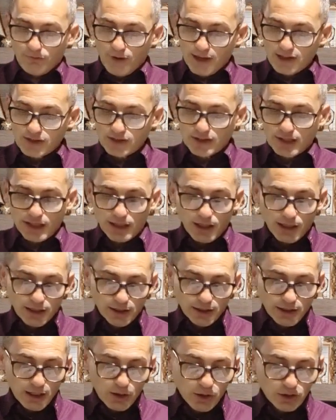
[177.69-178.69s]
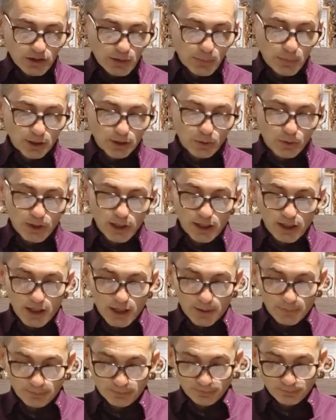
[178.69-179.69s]
festa da nossa
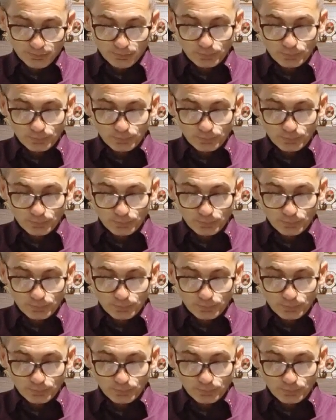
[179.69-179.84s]
padroeira,